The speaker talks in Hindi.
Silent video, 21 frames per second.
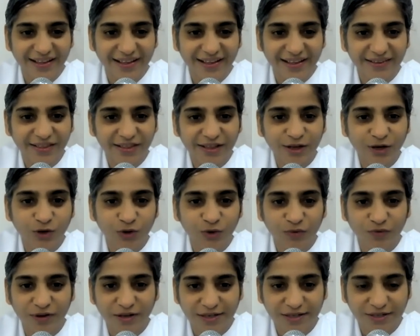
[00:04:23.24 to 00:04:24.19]
नहीं
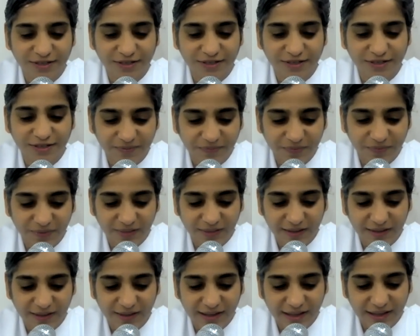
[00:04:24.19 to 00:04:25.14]
तीनों वेस्ट है
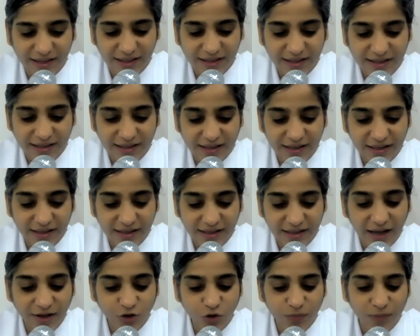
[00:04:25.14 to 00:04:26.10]

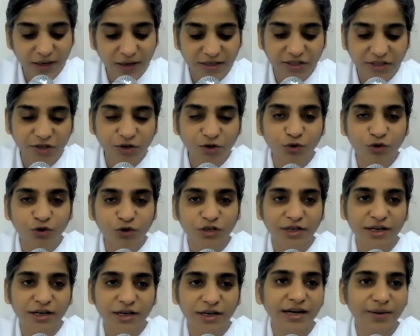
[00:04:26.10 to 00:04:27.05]
यहाँ तुम ऐसी
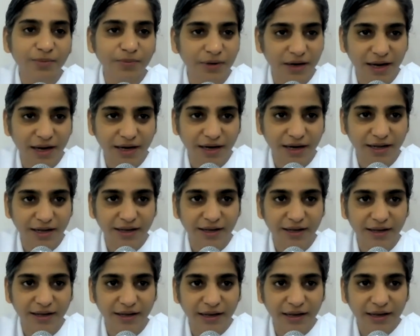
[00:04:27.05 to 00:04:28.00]
खुशियां नहीं मनाने
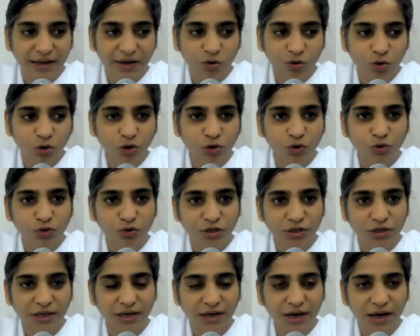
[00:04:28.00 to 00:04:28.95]
हैं कोई
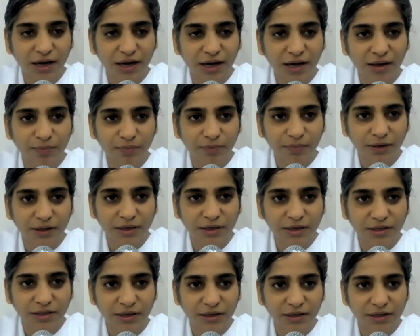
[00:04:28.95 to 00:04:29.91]
खुशी का
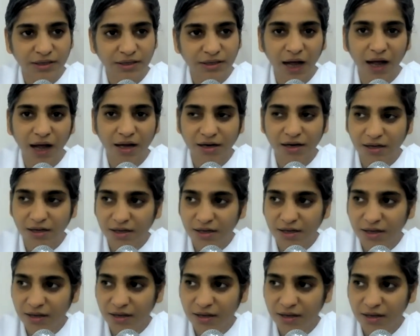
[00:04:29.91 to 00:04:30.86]
इज, इजहार
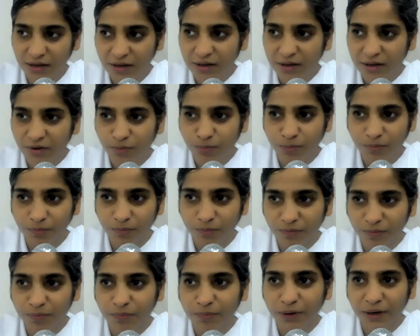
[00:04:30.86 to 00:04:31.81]
ही
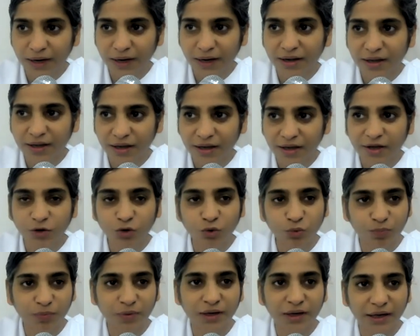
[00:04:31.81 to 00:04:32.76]
पटाखे के
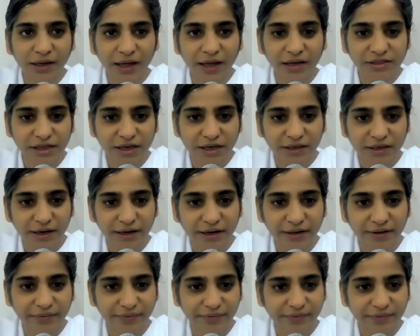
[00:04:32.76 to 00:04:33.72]
रूप में किया जा रहा
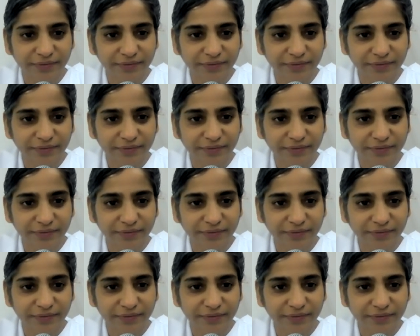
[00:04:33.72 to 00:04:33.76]
है